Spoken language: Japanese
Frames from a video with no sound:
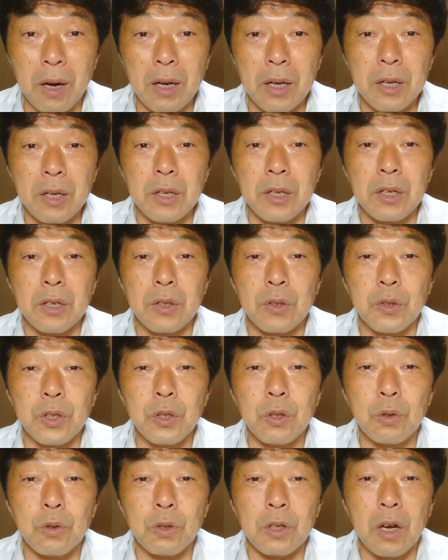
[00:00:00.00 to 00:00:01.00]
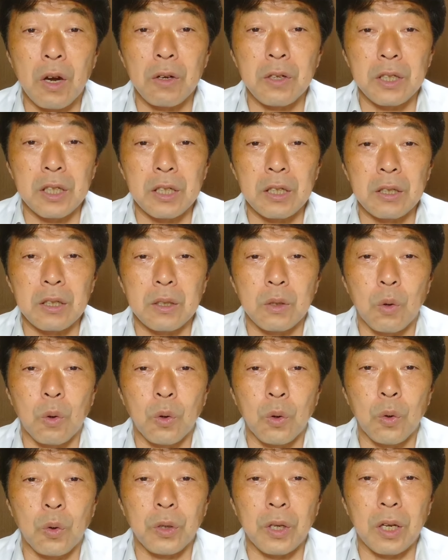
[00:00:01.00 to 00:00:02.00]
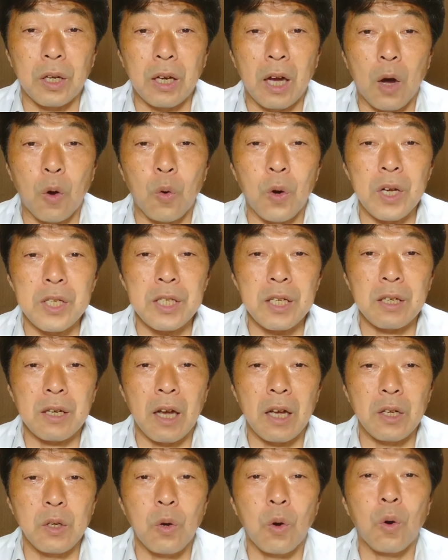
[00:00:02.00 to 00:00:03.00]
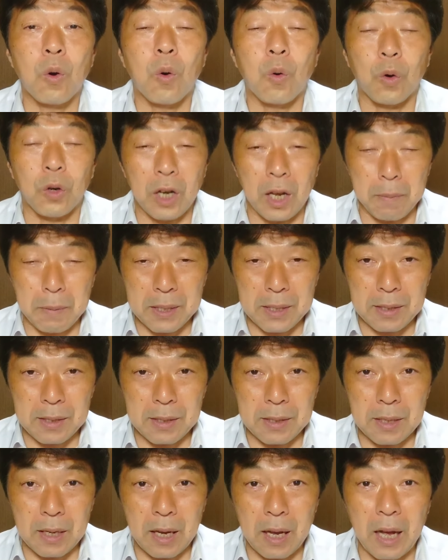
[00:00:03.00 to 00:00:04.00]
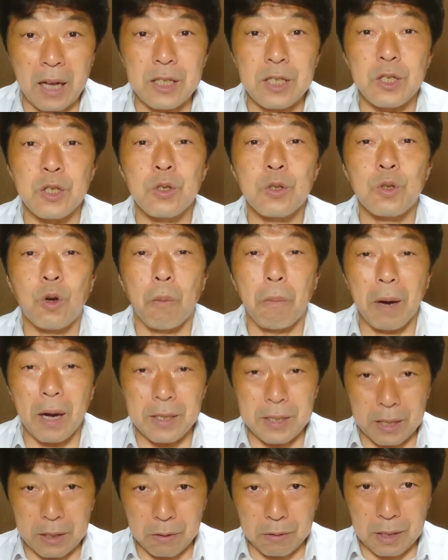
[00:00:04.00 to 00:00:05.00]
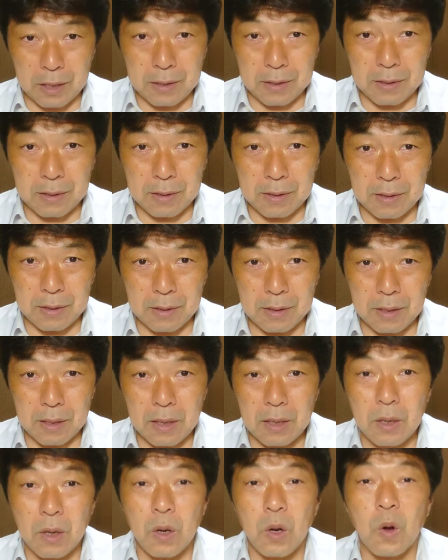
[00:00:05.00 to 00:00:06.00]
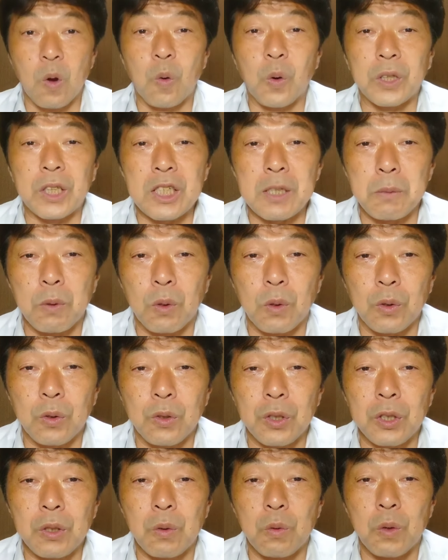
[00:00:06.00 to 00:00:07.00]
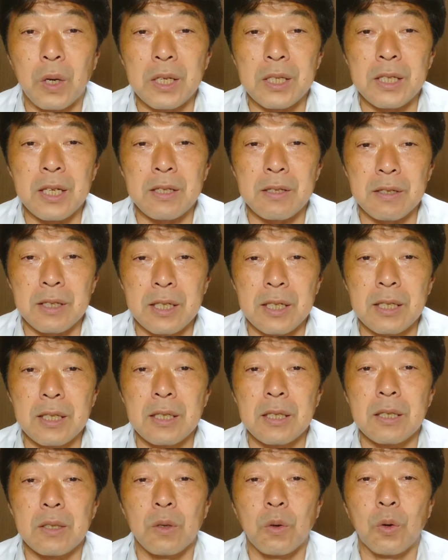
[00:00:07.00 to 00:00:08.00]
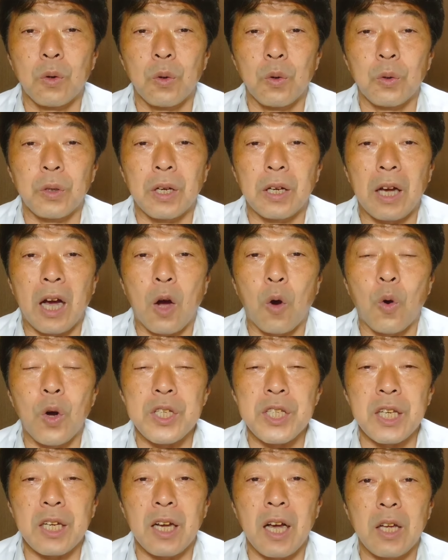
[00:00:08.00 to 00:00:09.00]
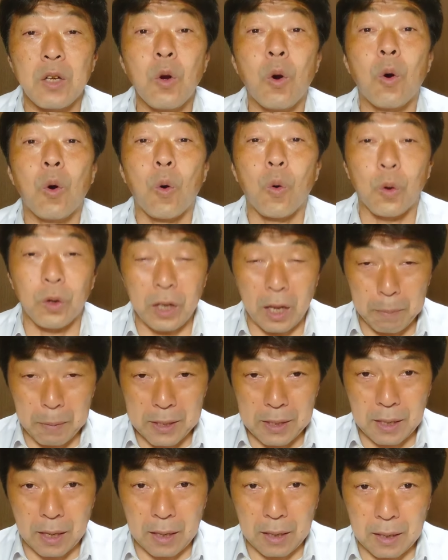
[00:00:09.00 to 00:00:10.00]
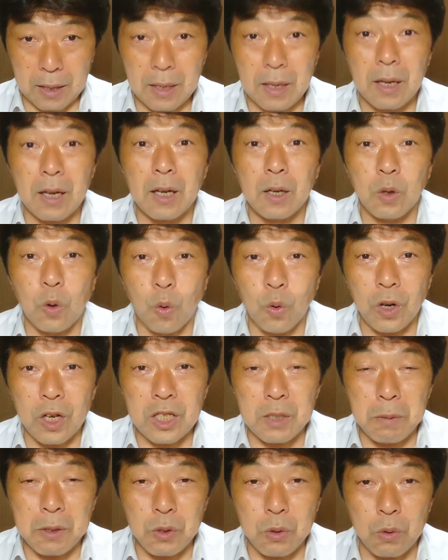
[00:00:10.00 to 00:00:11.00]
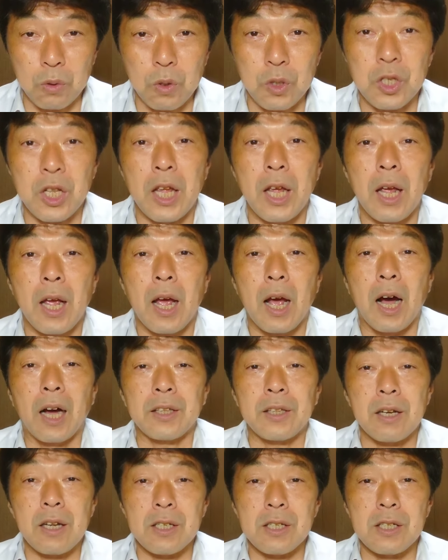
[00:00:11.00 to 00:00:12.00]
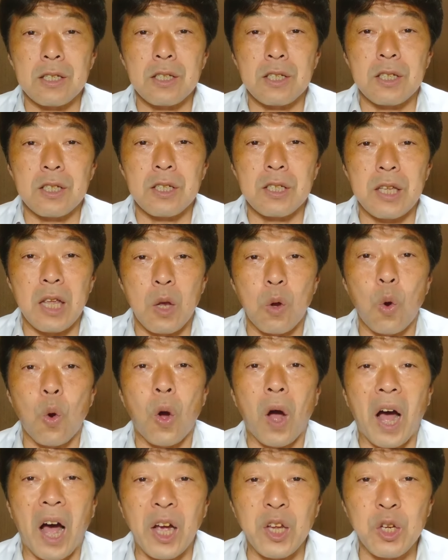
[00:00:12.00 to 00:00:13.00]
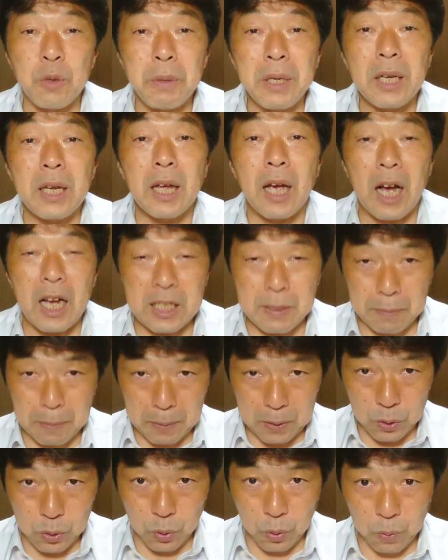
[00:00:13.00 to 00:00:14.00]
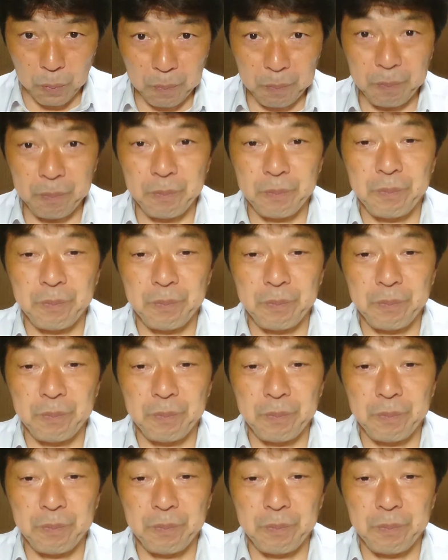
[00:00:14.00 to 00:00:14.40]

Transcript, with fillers: は結納の代わりに五郎家顔合わせ会を行います85%です私も結納はせずに五郎家顔合わせ会を行いました婚活しましょうそして新しい人生を歩み始めましょう